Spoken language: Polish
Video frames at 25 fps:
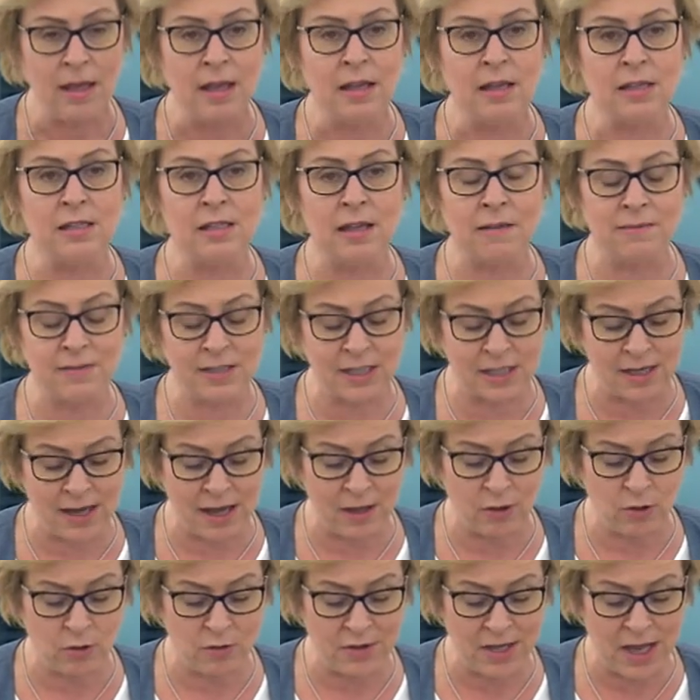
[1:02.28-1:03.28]
ze
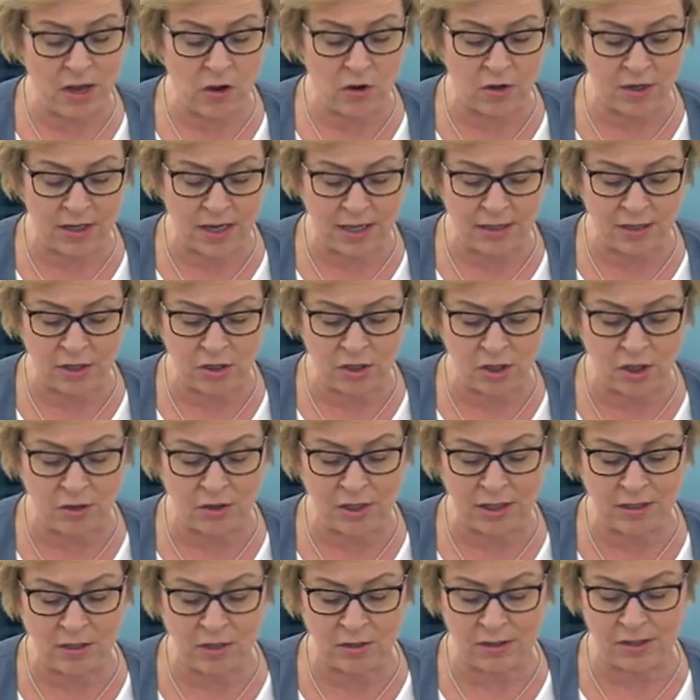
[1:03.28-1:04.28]
względu na
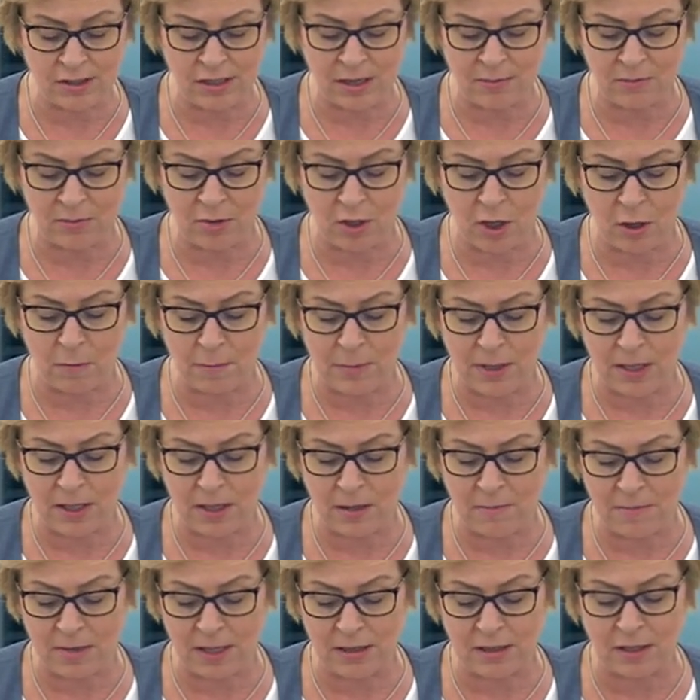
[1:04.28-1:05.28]
ograniczony dostęp do
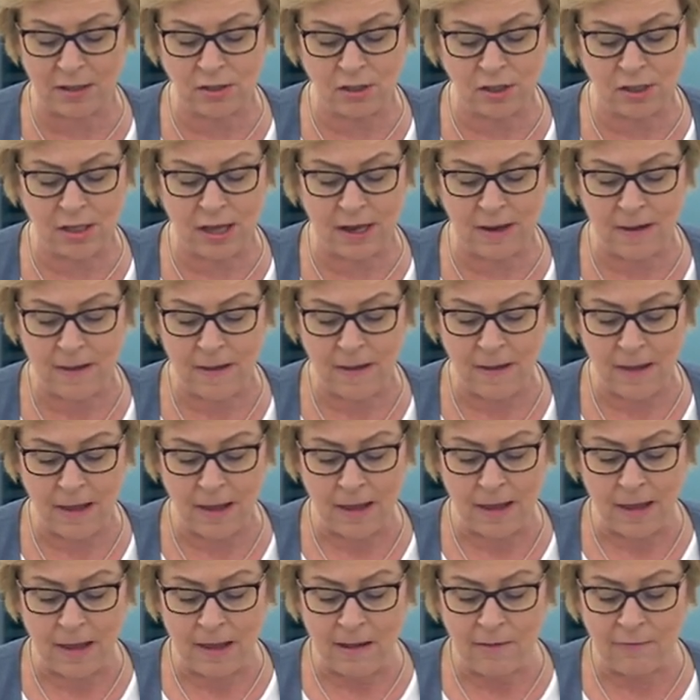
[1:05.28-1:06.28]
opieki medycznej
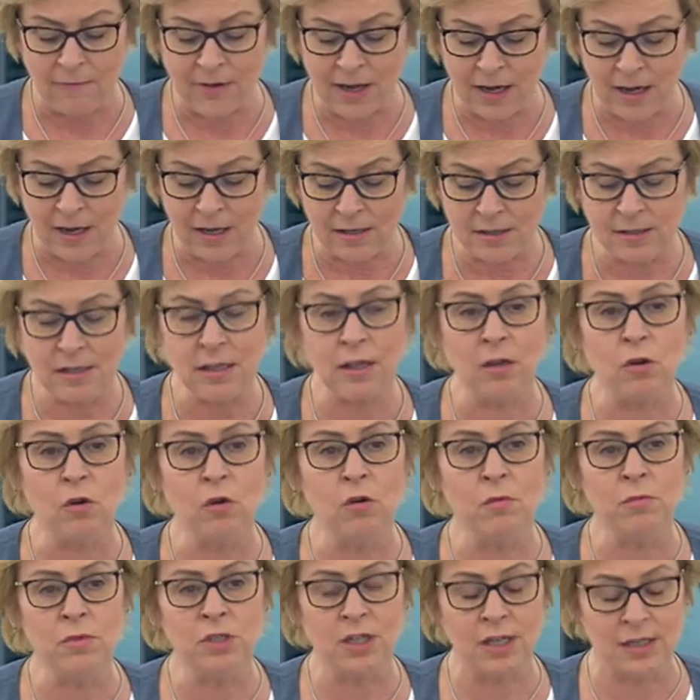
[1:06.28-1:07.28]
wiele z nich
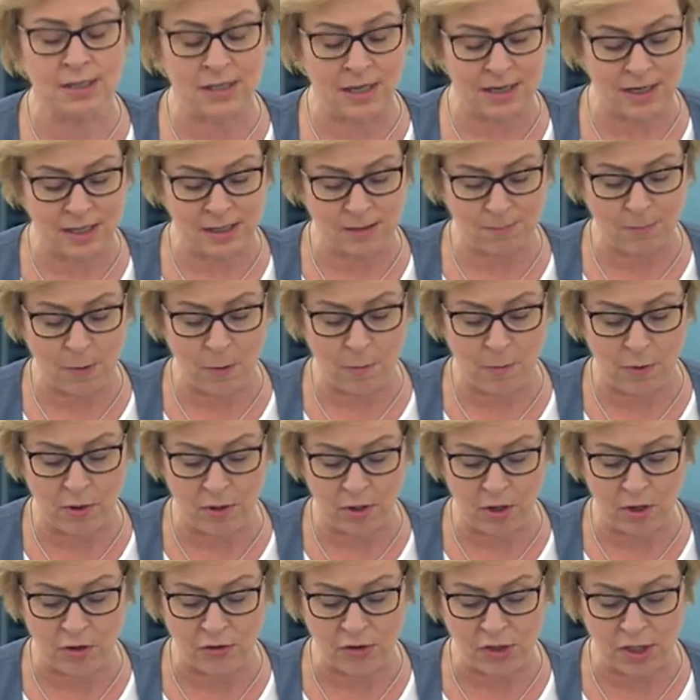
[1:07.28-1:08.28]
umrze zaraz po
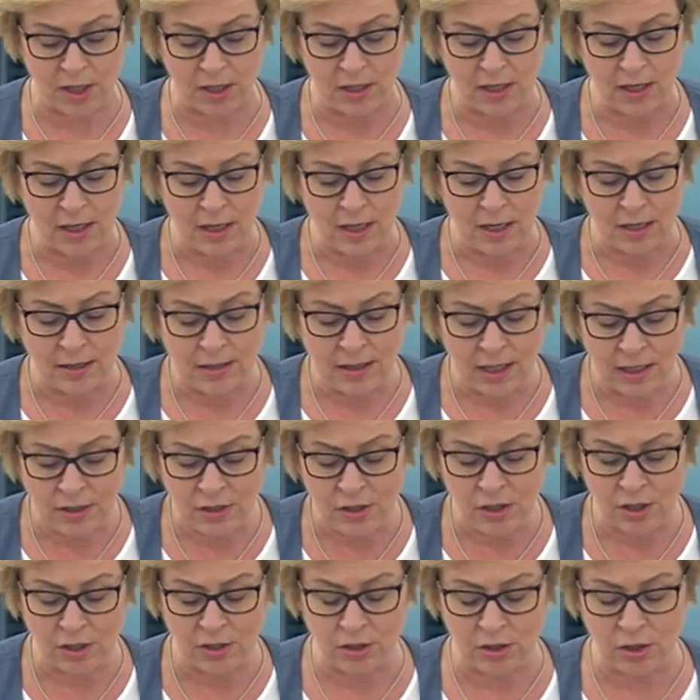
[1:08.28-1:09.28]
porodzie te
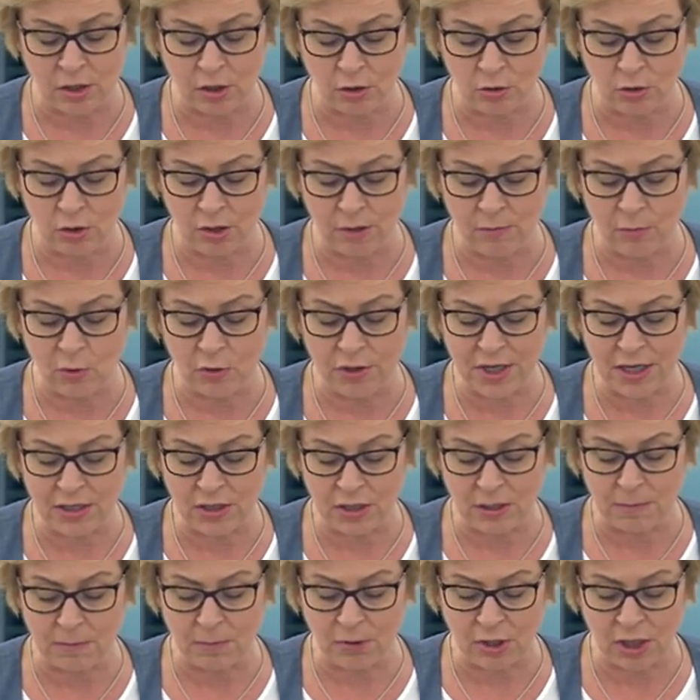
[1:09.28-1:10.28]
dzieci którym uda
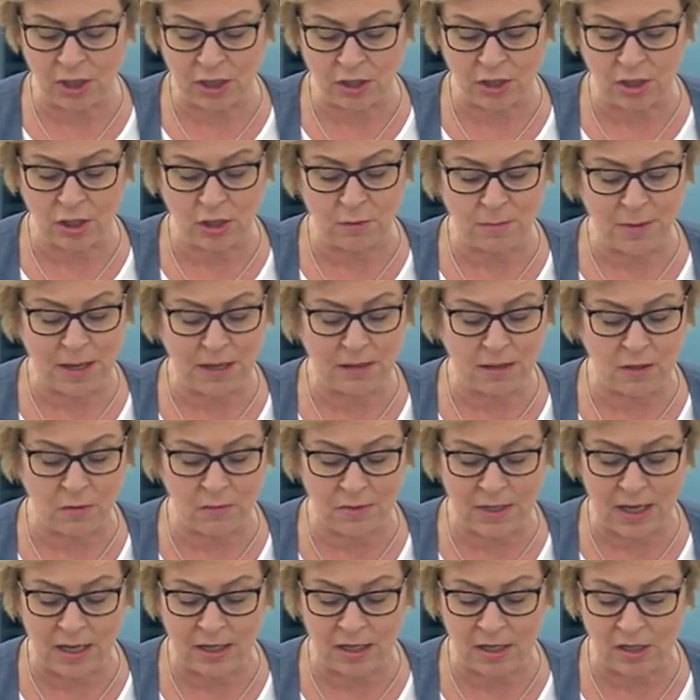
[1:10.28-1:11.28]
się przeżyć będą
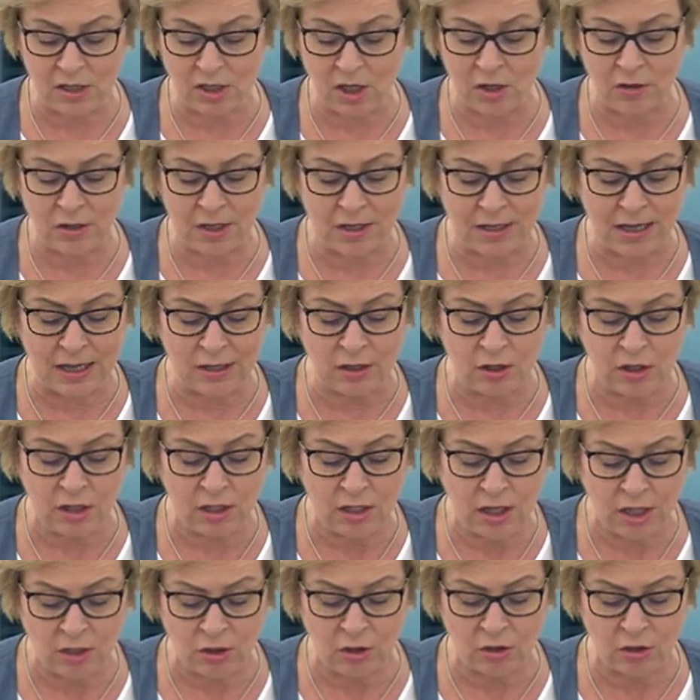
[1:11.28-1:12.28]
narażone na
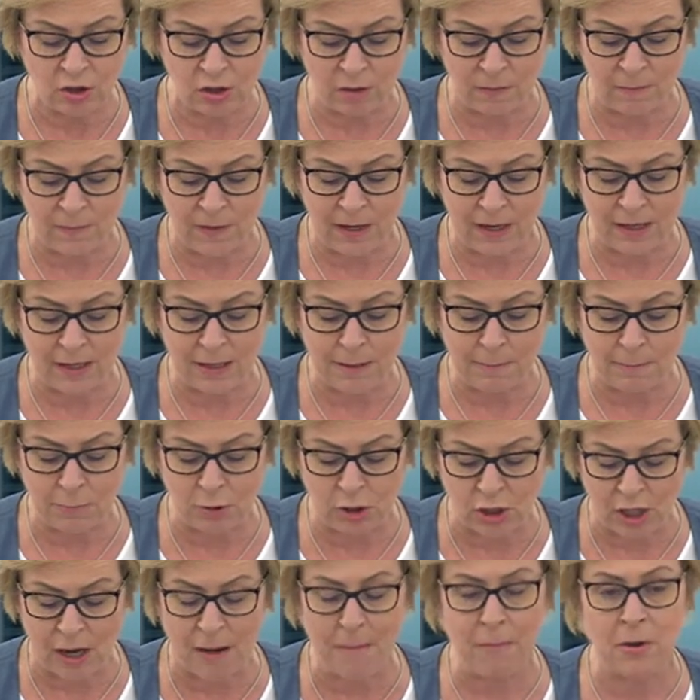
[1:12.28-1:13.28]
niedożywienie
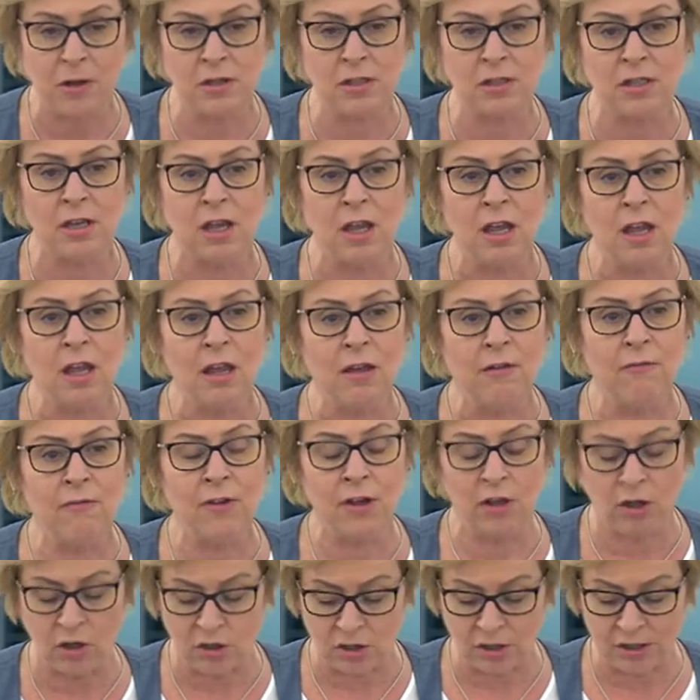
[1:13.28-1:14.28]
przemoc
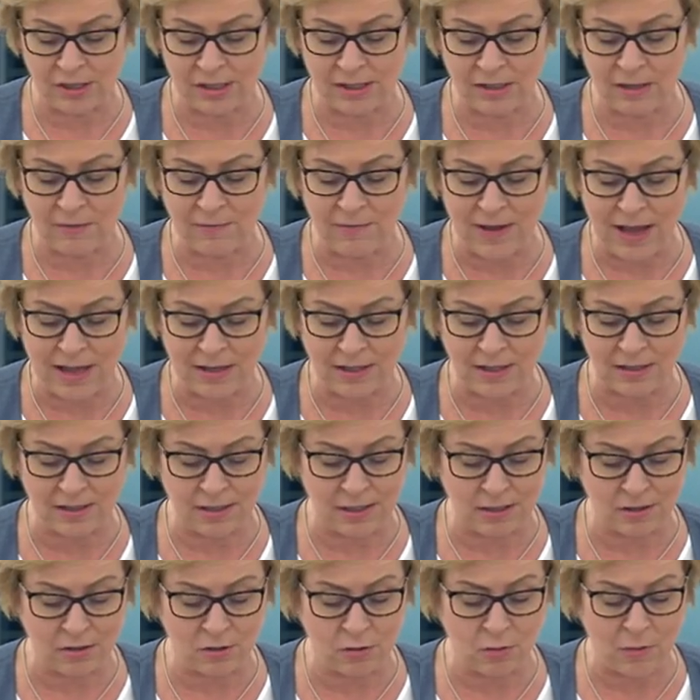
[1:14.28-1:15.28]
wykorzystywanie
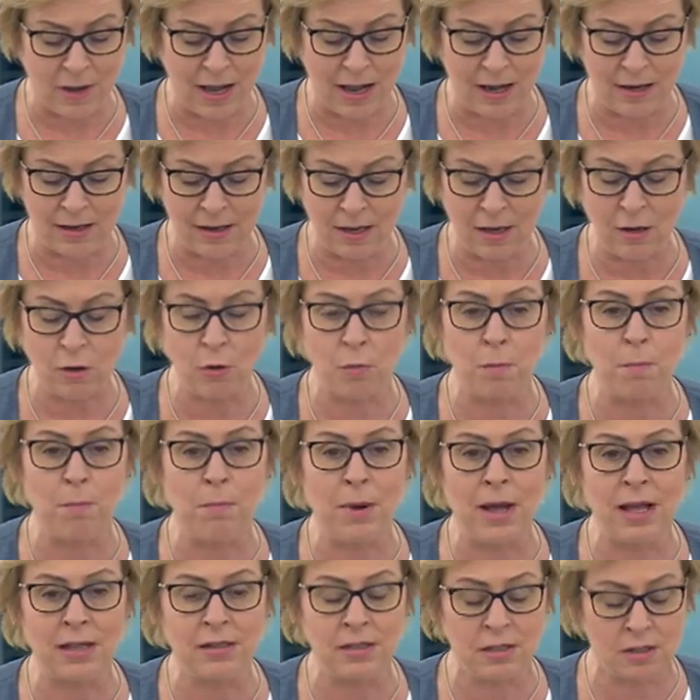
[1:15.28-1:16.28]
seksualne lub
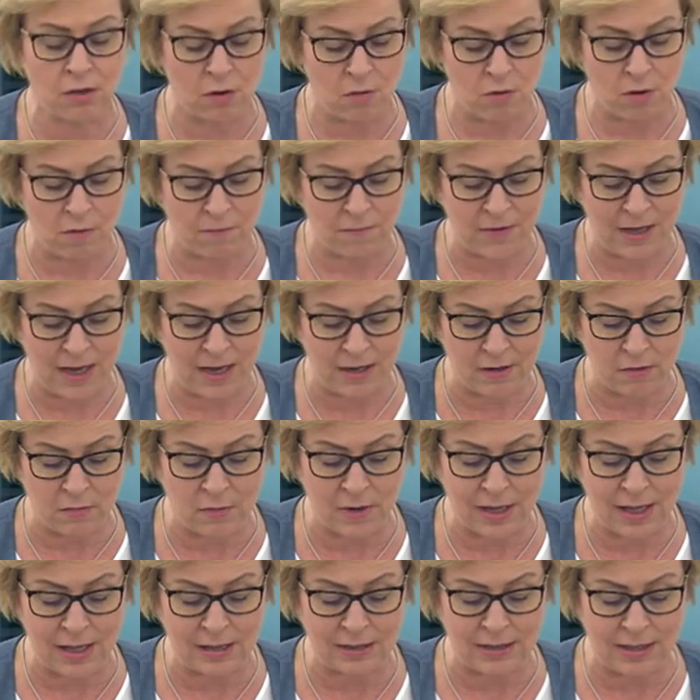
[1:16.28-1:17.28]
padną ofiarą
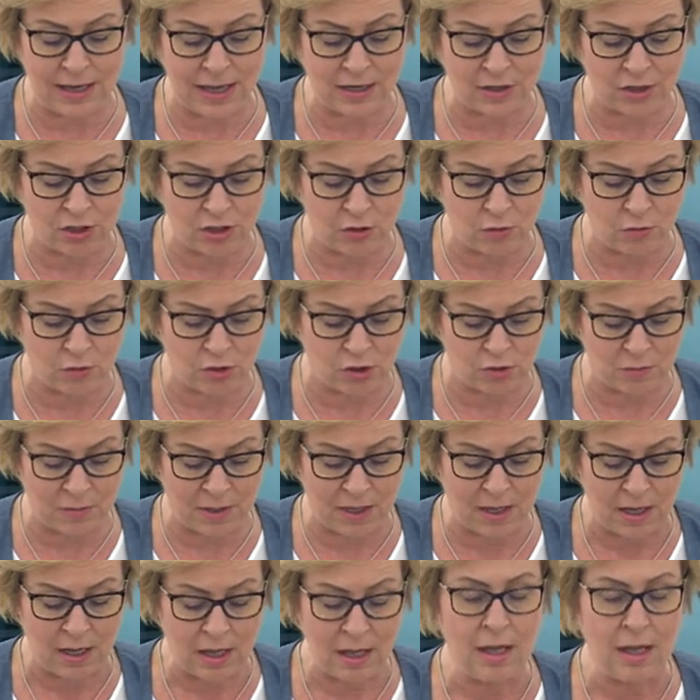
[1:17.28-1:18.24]
handlarzy ludźmi.